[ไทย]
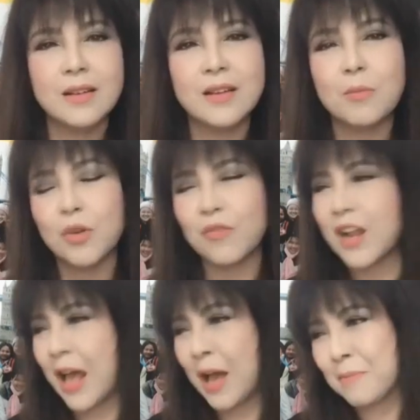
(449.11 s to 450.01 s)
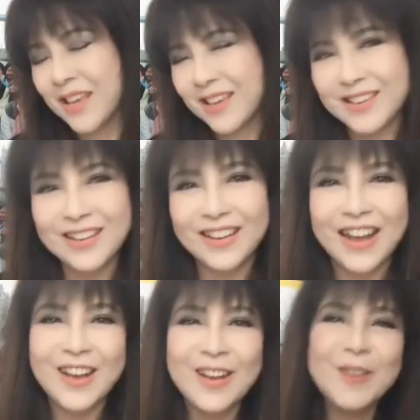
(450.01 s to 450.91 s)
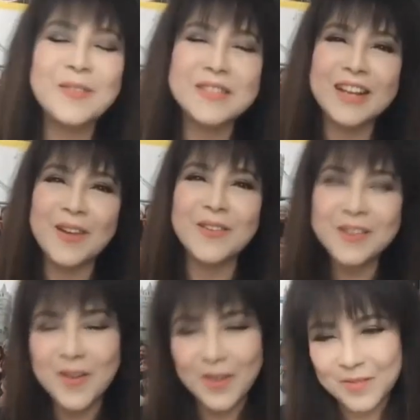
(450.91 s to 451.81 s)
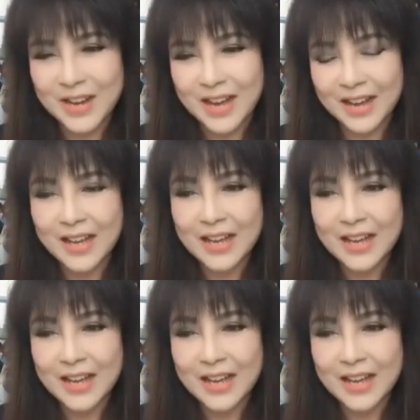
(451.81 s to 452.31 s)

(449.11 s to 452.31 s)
นี่ก็หมดเวลาไปเยอะละว่าจะเล่าเรื่องออกกำลัง